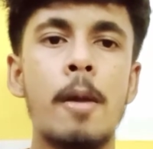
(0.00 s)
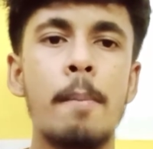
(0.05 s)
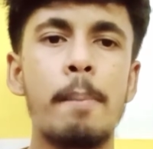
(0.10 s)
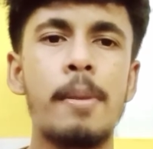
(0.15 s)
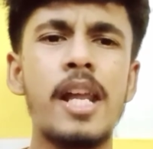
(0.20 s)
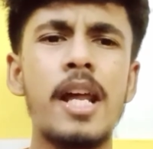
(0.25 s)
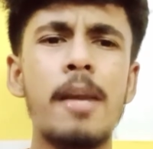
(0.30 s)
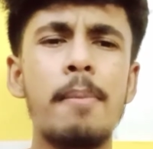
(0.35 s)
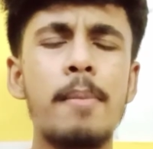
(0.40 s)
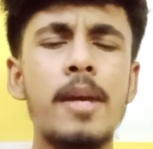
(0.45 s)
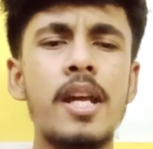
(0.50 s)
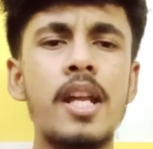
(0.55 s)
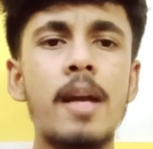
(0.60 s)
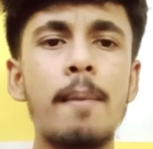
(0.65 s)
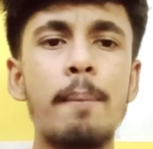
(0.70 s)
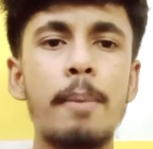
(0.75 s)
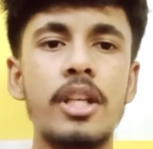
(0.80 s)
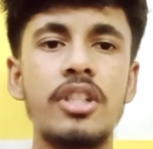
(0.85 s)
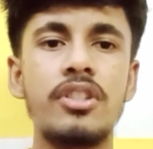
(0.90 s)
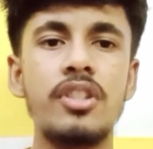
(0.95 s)
पर यार मेरा
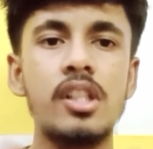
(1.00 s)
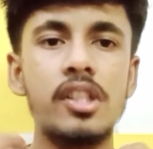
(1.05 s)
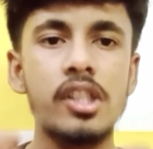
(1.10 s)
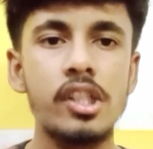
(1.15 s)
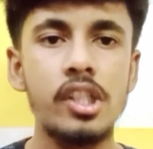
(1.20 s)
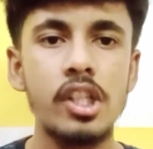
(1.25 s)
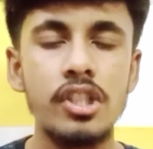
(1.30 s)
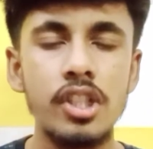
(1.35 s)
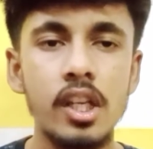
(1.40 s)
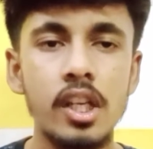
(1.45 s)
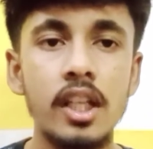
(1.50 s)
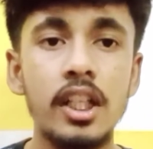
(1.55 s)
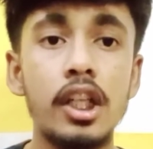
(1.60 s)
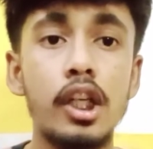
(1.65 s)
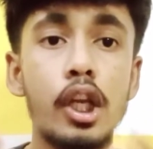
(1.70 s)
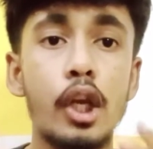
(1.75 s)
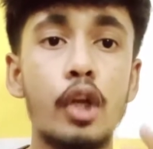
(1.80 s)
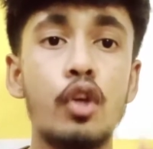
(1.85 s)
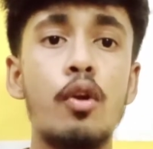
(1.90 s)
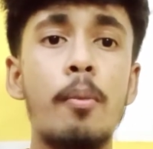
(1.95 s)
पर्सनल सजेशन है कि
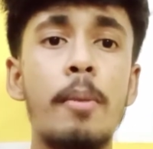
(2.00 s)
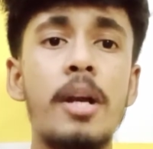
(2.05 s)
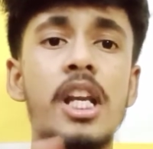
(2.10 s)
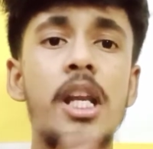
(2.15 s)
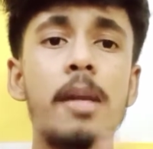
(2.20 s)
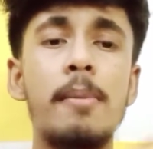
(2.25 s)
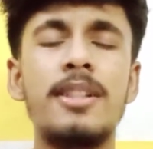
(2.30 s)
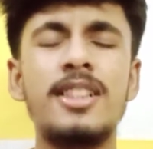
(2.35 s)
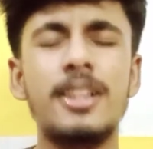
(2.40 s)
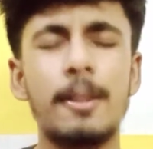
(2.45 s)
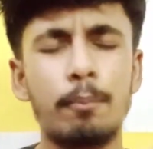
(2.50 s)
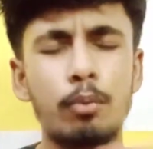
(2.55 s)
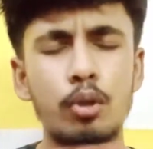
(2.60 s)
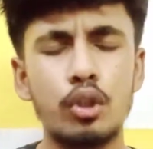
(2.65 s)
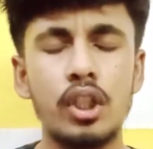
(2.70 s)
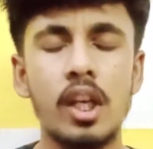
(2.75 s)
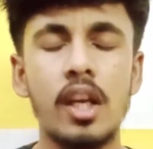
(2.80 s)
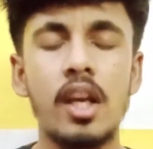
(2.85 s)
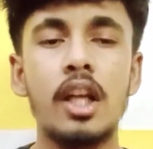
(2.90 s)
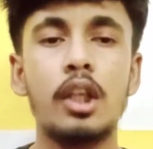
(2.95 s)
ट्रिग्नोमेट्री में सब
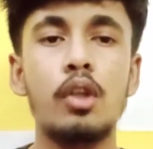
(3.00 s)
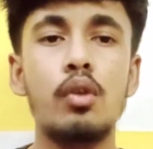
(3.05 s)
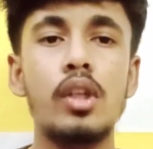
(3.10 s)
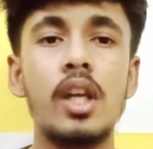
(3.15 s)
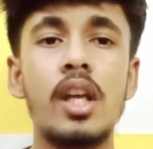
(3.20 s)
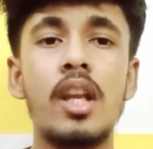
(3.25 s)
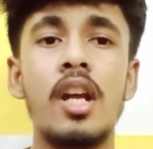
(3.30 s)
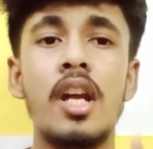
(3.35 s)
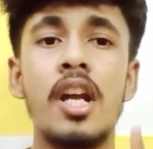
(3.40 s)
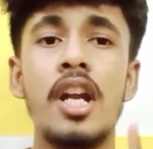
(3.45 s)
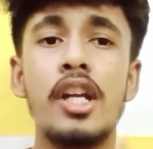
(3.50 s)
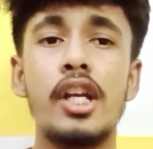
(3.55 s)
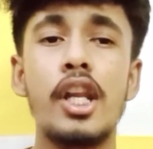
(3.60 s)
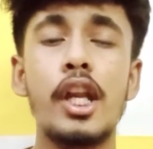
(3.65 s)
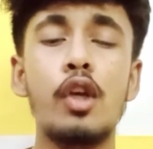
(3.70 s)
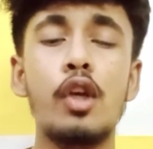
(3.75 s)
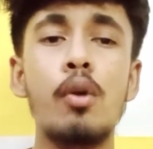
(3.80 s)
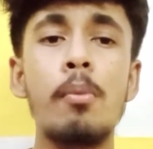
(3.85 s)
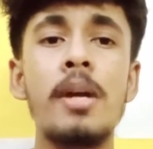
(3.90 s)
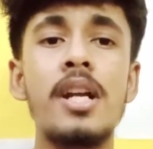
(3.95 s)
कुछ करना क्योंकि यार
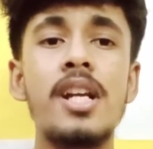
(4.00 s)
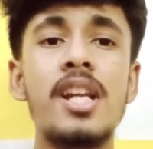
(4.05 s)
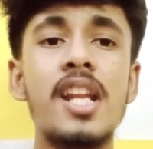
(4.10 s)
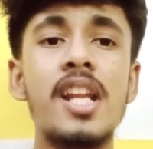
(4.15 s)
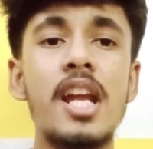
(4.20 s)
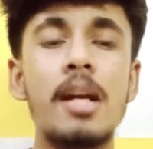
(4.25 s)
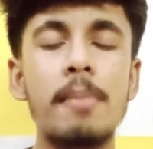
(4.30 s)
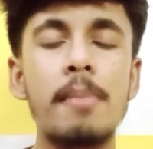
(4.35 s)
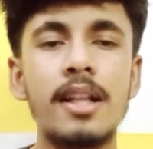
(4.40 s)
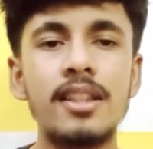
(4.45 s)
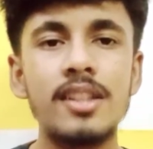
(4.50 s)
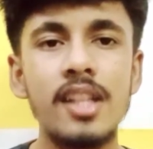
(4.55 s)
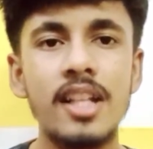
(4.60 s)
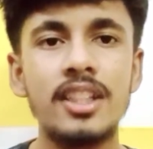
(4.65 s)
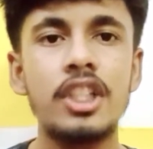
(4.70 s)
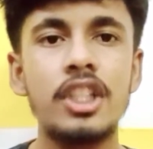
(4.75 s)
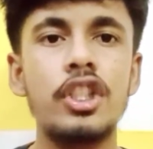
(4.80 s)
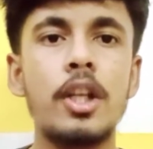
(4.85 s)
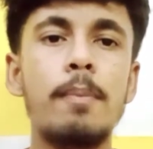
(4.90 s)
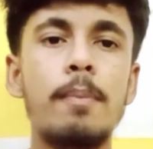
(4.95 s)
ट्रिग्नोमेट्री ट्रिग्नोमेट्री एकमात्र
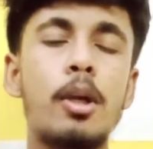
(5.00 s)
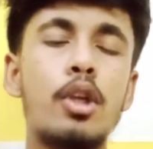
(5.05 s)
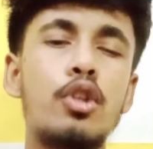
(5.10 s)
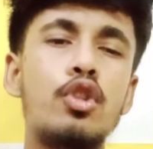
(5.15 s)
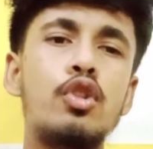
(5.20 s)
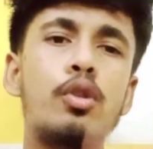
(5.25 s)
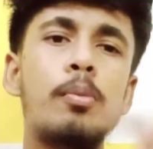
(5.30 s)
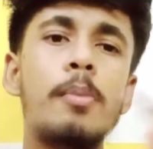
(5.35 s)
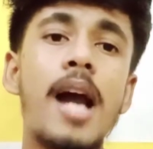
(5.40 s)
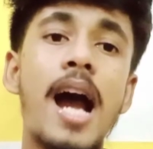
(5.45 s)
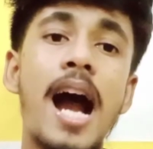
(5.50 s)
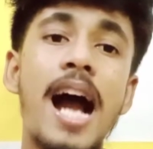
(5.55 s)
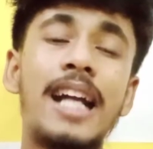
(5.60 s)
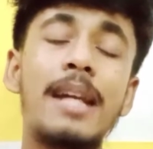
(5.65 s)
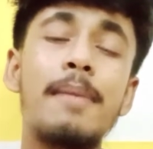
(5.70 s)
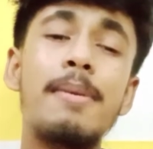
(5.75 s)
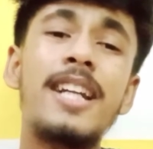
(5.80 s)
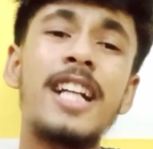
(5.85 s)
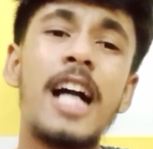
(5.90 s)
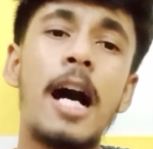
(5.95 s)
ऐसा चैप्टर है जो तुम्हें
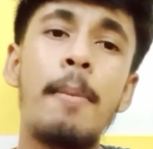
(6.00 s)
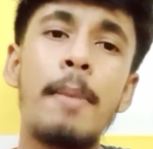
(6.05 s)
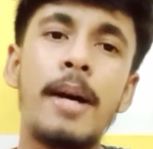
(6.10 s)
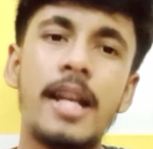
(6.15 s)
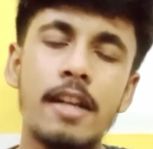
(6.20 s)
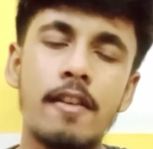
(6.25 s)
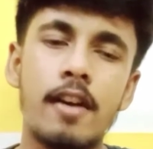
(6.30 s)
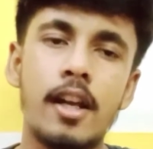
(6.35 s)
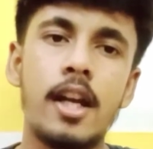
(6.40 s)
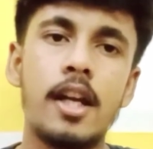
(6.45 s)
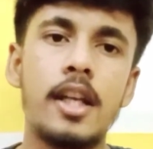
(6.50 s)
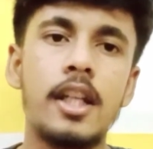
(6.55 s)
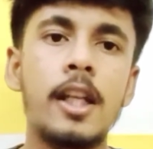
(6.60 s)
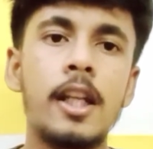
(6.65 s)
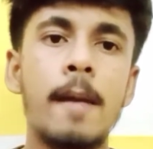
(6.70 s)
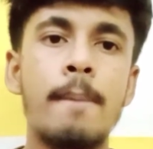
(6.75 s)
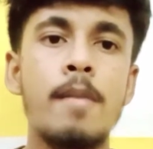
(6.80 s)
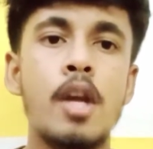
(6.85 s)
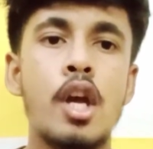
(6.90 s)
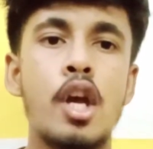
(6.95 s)
आगे भी काम आने वाला है ठीक है
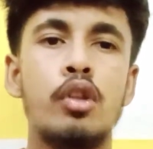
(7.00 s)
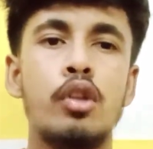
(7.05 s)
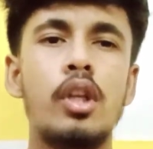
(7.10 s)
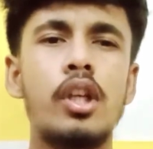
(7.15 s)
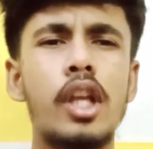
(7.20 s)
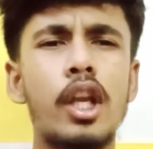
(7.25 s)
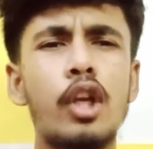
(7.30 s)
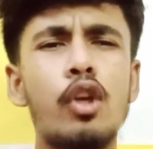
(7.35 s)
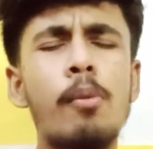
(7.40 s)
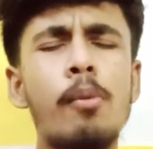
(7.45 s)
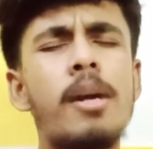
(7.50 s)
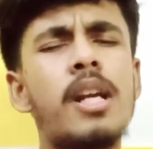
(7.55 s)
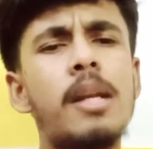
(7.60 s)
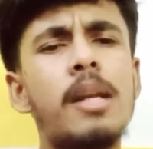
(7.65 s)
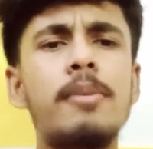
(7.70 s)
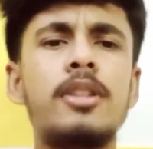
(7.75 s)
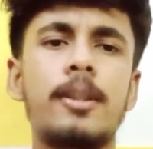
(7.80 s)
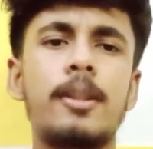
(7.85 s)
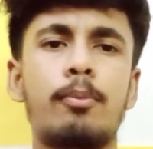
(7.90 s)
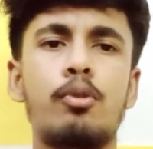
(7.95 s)
ना तो
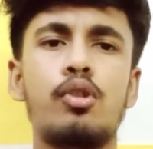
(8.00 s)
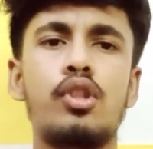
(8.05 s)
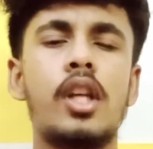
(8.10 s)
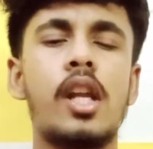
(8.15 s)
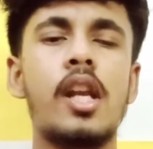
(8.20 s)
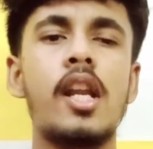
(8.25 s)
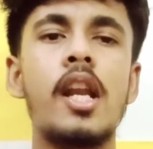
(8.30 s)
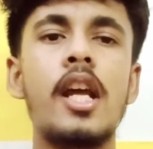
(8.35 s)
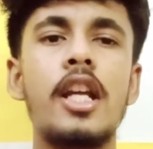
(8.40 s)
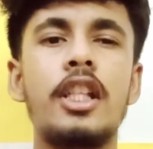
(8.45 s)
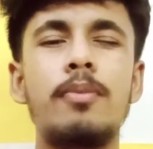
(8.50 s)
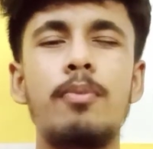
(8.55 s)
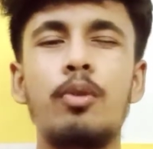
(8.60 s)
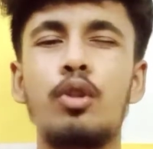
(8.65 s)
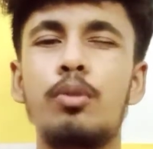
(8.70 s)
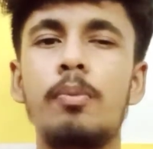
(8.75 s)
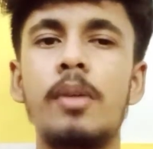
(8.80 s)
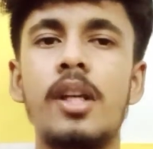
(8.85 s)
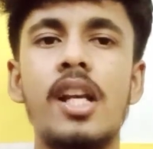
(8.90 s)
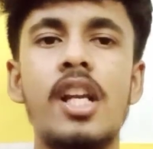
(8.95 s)
ट्रिग्नोमेट्री में सब कुछ कर लेना इसमें
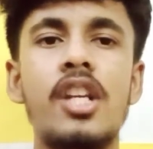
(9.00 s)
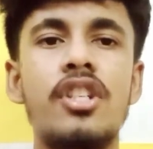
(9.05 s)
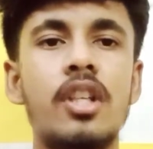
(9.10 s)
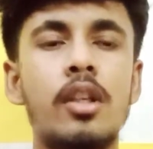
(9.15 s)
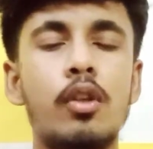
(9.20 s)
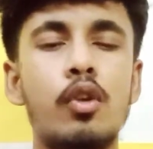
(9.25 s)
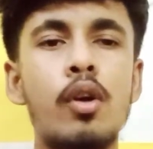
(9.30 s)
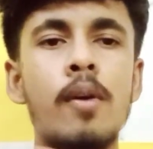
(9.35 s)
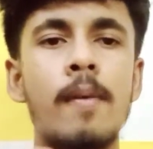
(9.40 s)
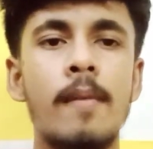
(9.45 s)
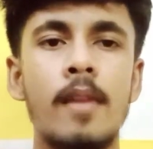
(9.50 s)
कुछ भी डिलीशन को